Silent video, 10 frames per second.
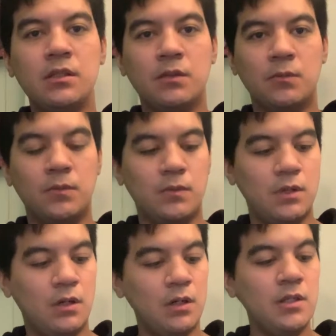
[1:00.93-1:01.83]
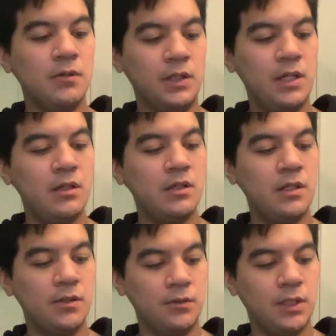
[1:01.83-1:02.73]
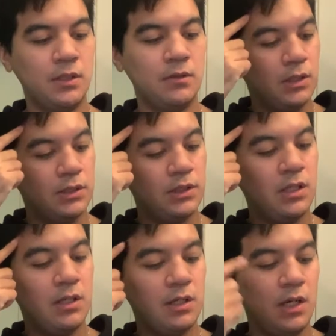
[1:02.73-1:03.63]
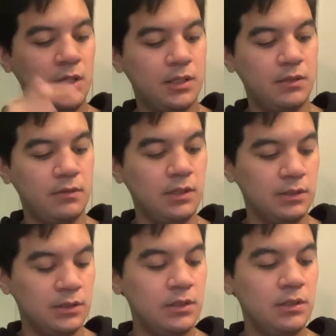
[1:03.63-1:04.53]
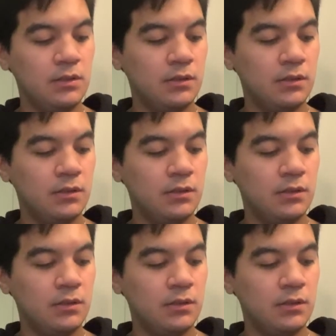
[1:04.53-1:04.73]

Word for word: タの、あれだよね、携帯だよね。なんか力が入ってる感じ。